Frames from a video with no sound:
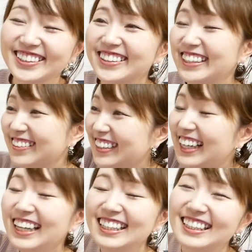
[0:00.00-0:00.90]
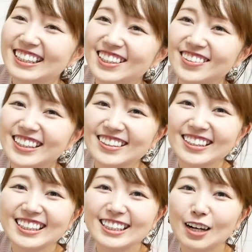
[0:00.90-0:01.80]
そうだそうだ
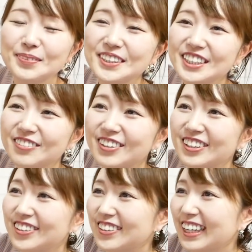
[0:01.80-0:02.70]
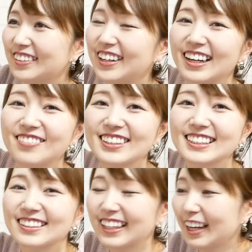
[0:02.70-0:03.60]
セゾンファクトリージャム類もいろいろ結構ありま
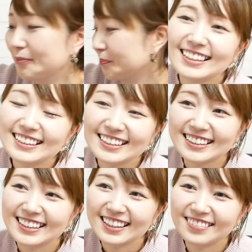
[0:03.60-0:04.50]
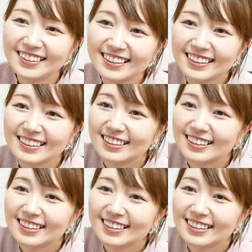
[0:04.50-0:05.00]
すよね次は